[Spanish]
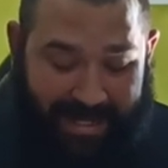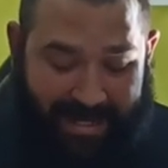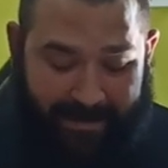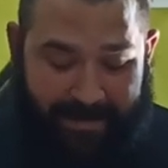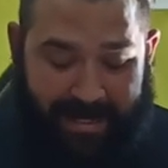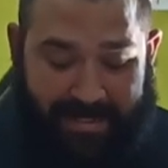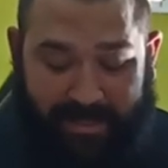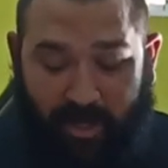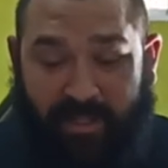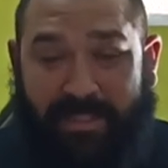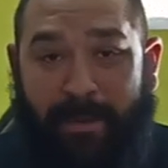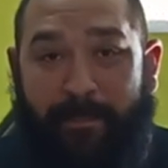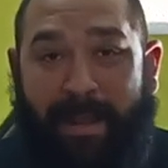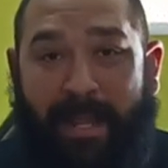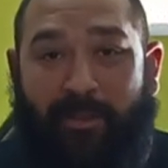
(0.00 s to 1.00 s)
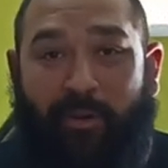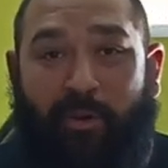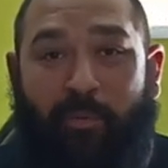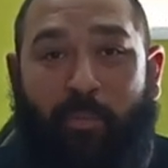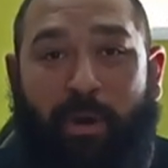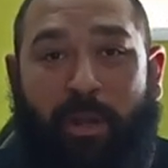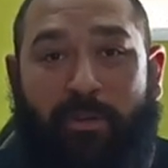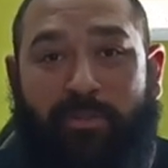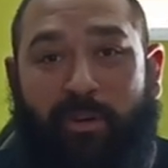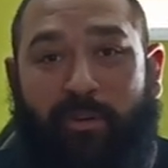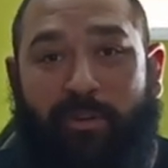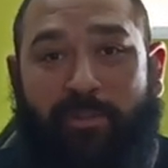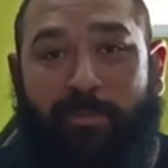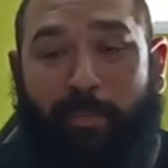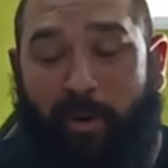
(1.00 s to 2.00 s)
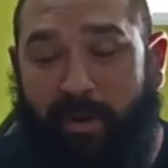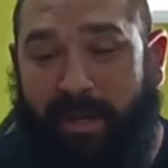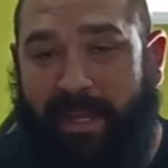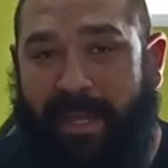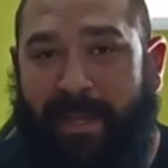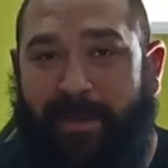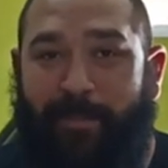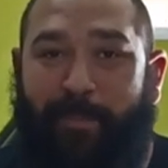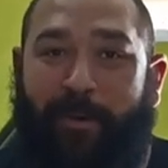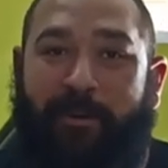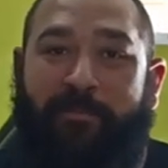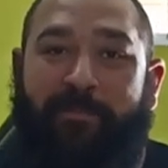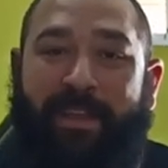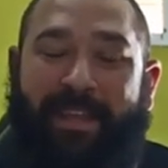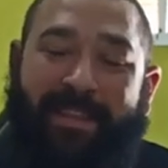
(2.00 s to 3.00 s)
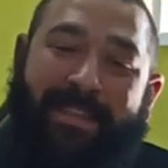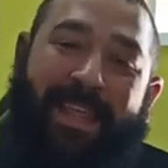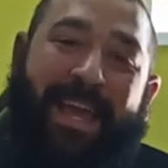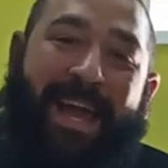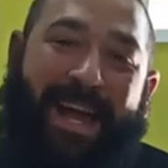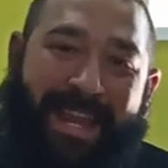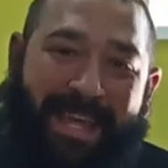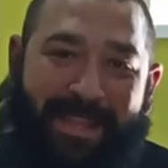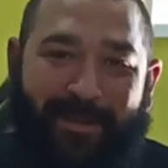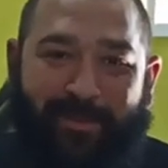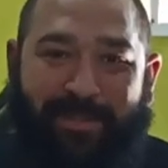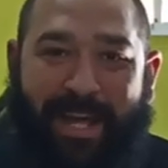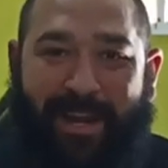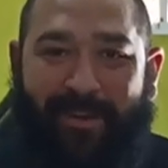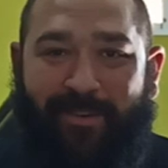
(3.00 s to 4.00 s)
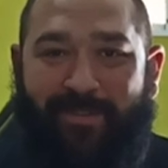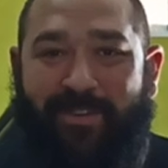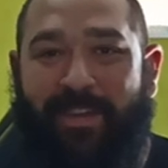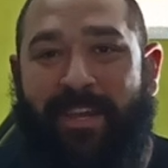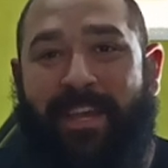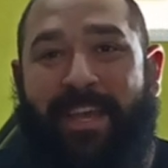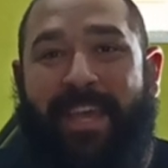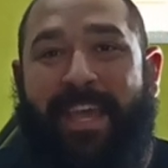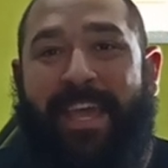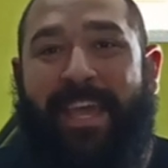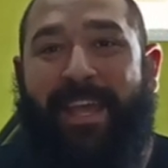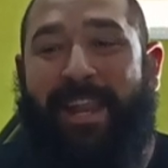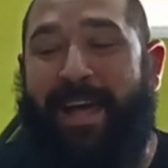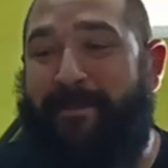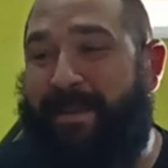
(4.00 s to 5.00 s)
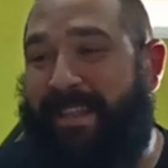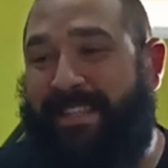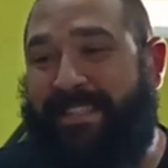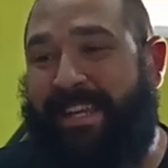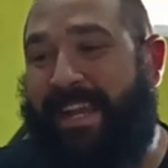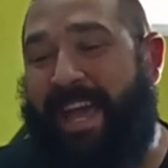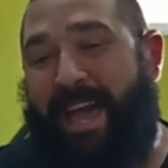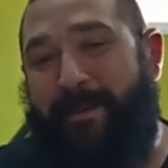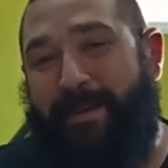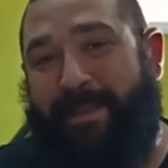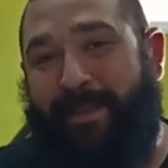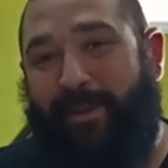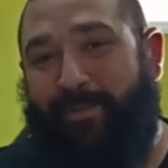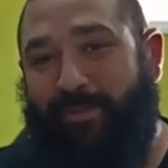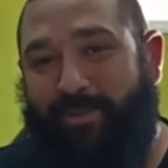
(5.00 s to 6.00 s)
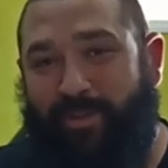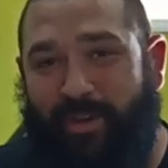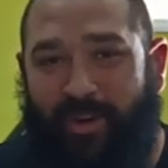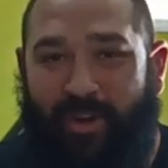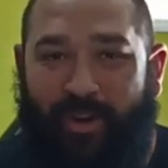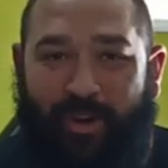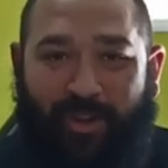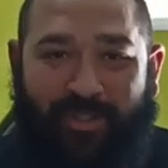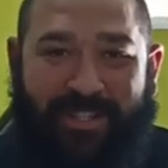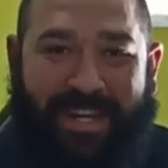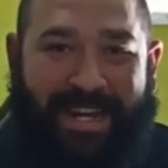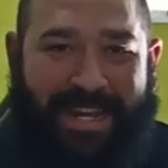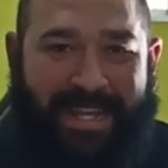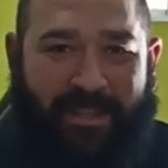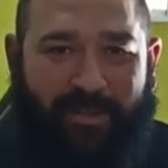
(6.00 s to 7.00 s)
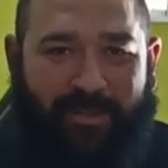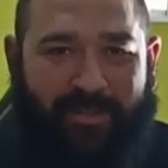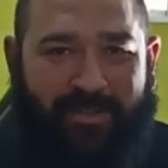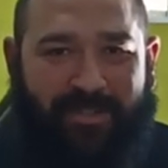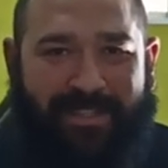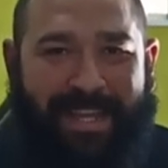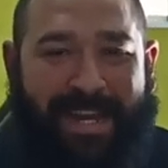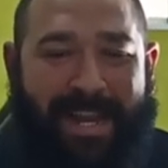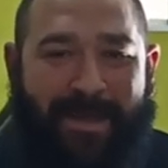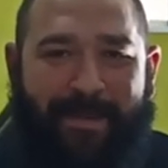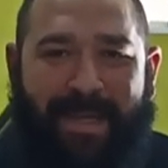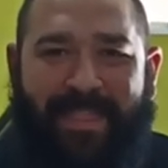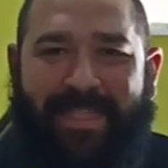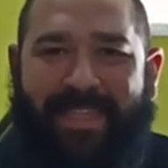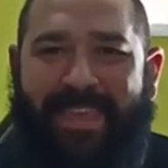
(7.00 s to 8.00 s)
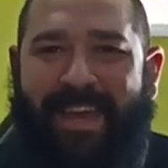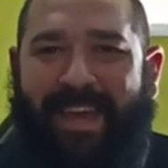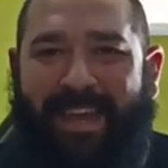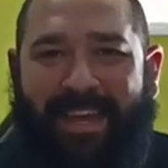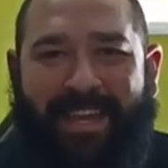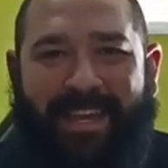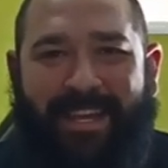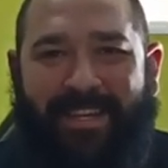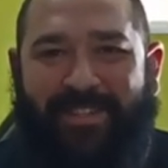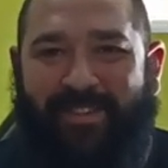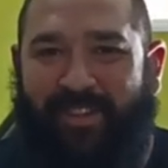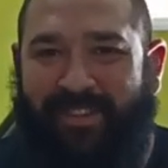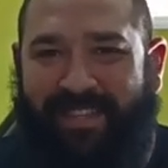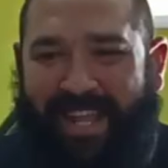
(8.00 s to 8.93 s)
la verdad se lo están mirando con buenos ojos porque por fin dejaré de usarlos la verdad es que cada vez que los uso, los gritos de clemencia son